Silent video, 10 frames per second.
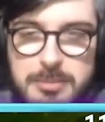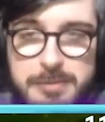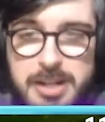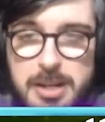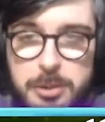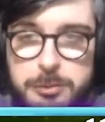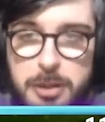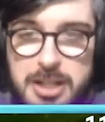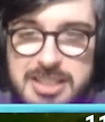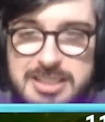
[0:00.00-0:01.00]
Mas fica muito
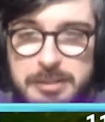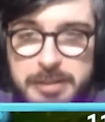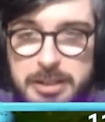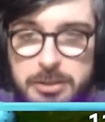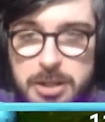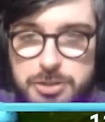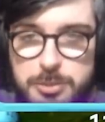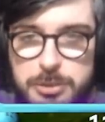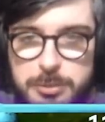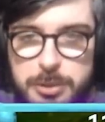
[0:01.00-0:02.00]
foda esse efeito, eu acho
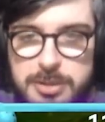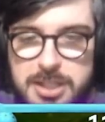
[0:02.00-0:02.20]
muito bom,